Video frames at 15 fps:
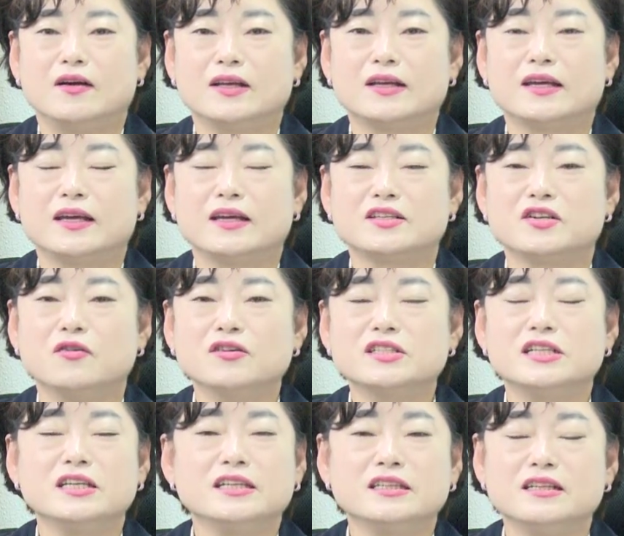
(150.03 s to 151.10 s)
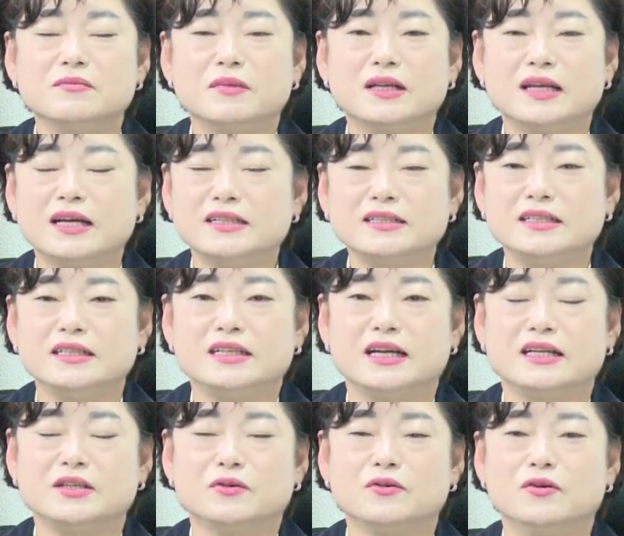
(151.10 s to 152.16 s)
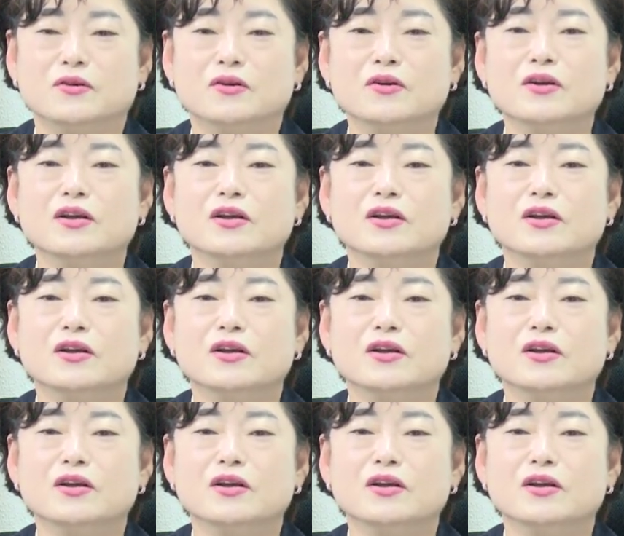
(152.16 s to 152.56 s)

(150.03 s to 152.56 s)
이게 정치인들만 하는 일이 아니고